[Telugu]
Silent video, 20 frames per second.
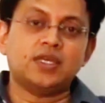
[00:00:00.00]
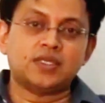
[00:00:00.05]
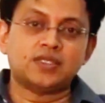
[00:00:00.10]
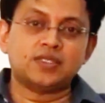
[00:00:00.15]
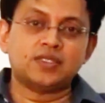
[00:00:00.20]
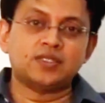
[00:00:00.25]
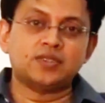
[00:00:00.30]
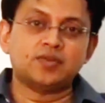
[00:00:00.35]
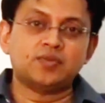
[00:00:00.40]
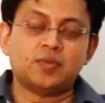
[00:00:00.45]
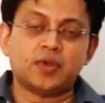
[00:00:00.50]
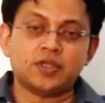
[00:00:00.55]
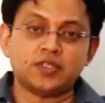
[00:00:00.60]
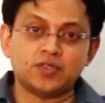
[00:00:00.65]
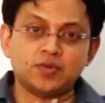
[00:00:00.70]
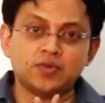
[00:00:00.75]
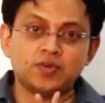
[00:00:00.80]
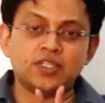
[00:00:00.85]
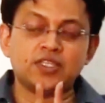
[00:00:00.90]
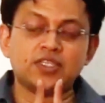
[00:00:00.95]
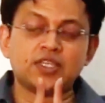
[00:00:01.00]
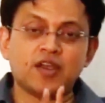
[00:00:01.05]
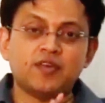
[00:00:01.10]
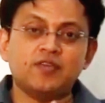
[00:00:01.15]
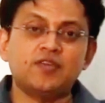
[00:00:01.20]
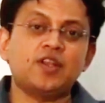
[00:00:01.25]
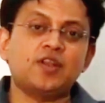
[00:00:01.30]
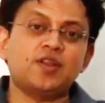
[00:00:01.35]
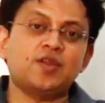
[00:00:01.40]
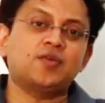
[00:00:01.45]
ఎస్ పశువుల
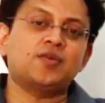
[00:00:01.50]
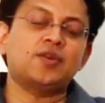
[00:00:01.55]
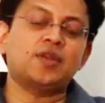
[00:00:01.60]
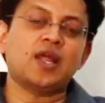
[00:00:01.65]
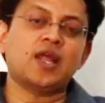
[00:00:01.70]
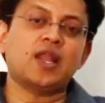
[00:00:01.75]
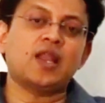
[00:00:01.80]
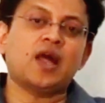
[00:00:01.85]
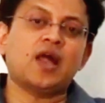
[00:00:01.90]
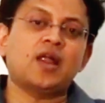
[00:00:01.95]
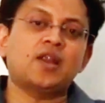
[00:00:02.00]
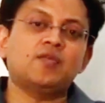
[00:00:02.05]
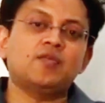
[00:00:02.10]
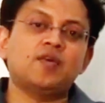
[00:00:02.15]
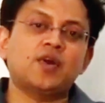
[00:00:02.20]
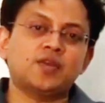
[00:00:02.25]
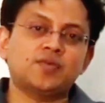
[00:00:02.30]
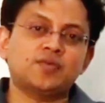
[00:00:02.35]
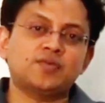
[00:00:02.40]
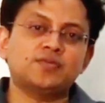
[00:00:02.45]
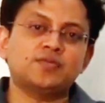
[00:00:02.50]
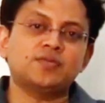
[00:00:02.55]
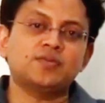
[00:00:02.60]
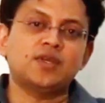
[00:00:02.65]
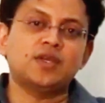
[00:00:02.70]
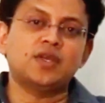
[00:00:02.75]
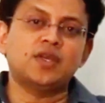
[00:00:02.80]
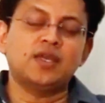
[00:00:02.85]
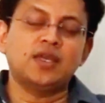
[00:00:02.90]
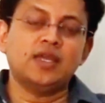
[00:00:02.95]
చావిడిలో ఉండాలి ఆడవారు
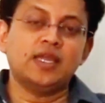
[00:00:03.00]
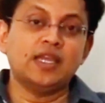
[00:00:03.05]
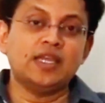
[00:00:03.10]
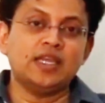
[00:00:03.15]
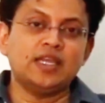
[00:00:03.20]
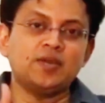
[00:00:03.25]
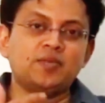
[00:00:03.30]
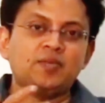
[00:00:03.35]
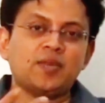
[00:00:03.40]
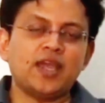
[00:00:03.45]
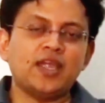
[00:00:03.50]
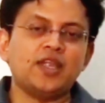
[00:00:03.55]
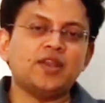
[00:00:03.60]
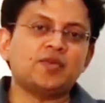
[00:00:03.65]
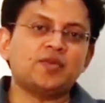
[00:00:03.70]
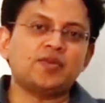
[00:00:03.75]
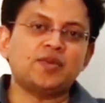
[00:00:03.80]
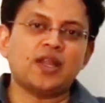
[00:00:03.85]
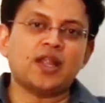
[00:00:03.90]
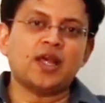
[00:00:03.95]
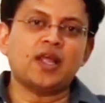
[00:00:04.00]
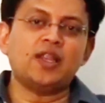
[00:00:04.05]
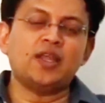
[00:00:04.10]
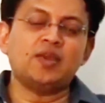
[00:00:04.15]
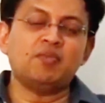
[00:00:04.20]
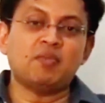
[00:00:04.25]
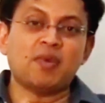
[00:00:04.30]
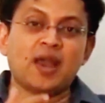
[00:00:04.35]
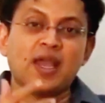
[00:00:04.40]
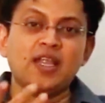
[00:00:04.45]
ఇంటి బయట ఉండాలి
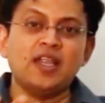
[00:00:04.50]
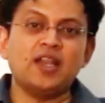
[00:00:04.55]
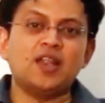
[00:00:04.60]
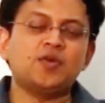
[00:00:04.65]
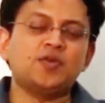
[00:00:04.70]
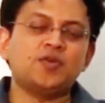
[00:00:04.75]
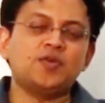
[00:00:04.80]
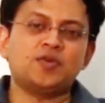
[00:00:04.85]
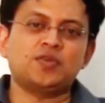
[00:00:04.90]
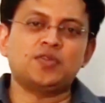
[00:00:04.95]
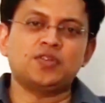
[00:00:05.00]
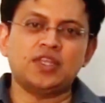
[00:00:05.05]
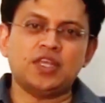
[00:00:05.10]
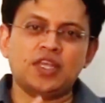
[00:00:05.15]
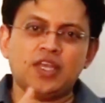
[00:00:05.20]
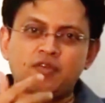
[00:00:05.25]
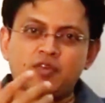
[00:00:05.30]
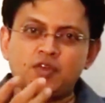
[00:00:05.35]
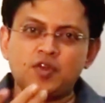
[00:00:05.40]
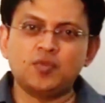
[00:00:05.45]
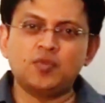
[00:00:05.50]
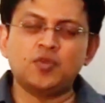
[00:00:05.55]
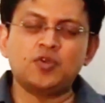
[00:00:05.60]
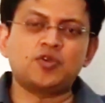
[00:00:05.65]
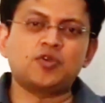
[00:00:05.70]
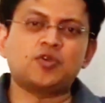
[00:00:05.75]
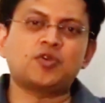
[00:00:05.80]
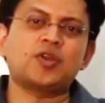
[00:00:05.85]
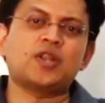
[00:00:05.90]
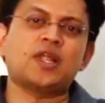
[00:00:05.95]
మైల ఉంటుంది ఎవరు
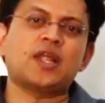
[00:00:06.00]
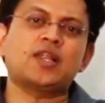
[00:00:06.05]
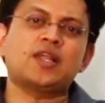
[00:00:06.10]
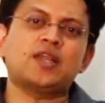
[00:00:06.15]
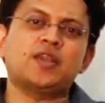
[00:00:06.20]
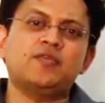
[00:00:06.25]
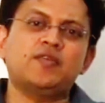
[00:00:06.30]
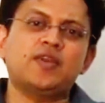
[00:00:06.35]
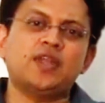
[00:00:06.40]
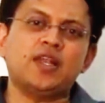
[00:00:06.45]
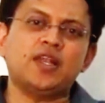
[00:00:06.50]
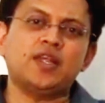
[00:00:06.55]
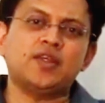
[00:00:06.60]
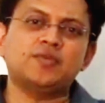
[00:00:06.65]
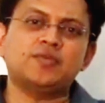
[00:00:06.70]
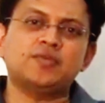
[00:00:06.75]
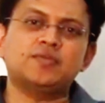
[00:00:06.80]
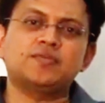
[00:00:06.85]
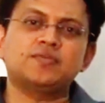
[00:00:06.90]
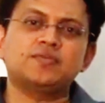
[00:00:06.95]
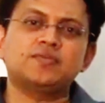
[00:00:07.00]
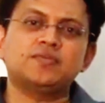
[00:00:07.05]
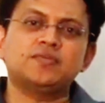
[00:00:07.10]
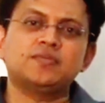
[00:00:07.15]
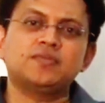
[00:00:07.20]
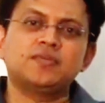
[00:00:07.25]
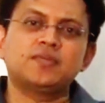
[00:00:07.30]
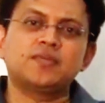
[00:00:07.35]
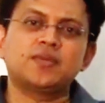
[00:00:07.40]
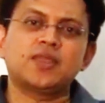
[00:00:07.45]
ముట్టుకోవటానికి వీల్లేదు
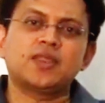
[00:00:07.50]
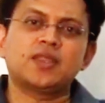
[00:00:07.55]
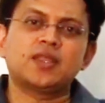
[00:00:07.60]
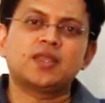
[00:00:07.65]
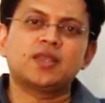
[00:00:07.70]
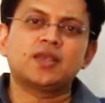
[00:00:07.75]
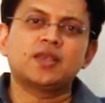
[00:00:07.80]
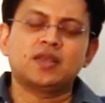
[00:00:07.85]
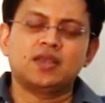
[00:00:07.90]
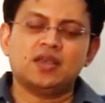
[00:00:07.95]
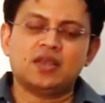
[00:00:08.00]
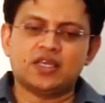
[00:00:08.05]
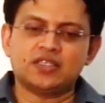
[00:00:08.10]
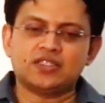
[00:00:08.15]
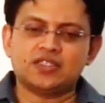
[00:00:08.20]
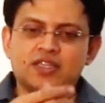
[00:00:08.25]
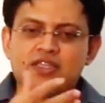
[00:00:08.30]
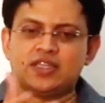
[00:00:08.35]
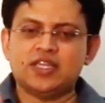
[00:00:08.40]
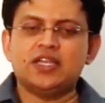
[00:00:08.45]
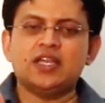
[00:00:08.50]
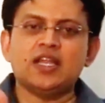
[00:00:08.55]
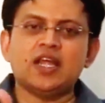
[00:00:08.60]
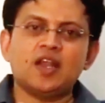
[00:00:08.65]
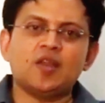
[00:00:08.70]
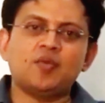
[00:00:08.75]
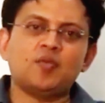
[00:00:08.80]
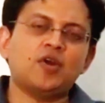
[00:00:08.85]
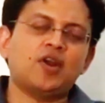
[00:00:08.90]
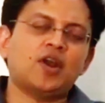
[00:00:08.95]
కాస్త
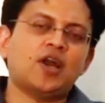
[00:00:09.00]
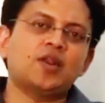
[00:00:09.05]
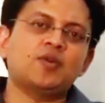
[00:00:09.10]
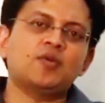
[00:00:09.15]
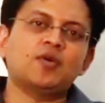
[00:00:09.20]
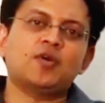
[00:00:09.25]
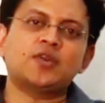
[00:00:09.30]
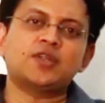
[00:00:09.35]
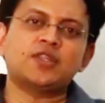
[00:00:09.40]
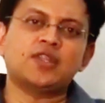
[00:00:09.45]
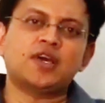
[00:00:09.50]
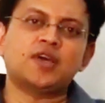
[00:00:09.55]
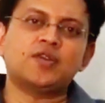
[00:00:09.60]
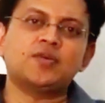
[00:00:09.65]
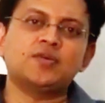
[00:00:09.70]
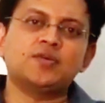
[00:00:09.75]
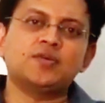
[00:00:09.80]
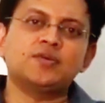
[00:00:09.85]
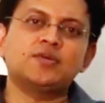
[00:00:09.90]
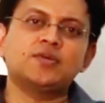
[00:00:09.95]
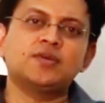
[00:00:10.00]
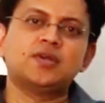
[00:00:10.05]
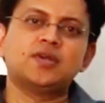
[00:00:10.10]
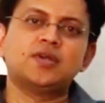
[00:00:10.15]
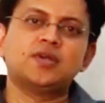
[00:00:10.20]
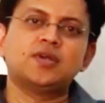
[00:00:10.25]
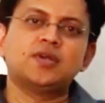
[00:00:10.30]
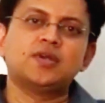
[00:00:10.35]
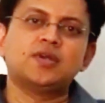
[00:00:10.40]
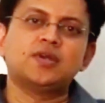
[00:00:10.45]
తిండాల ముఖాన్ని కొడతారు
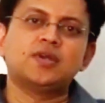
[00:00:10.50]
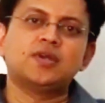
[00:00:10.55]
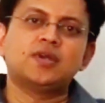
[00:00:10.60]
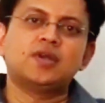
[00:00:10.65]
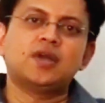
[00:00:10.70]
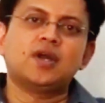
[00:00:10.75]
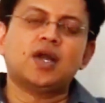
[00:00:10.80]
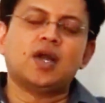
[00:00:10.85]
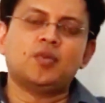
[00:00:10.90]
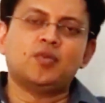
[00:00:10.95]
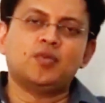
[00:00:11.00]
ఆ